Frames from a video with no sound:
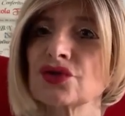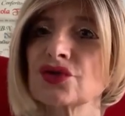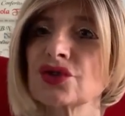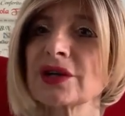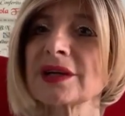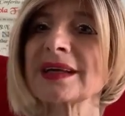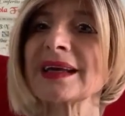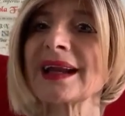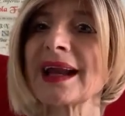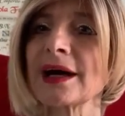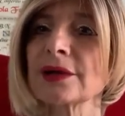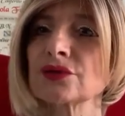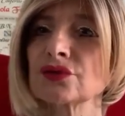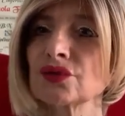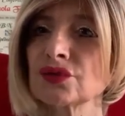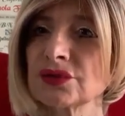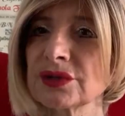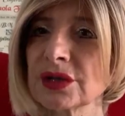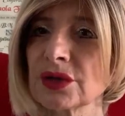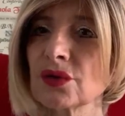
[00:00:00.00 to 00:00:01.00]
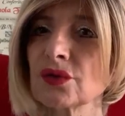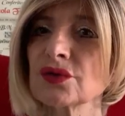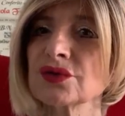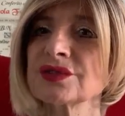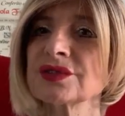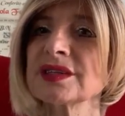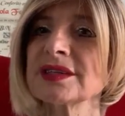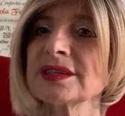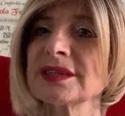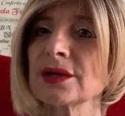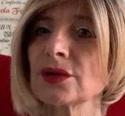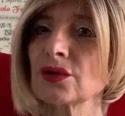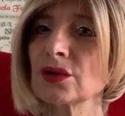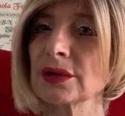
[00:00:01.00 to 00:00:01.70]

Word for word: e cercherà a tutti i costi di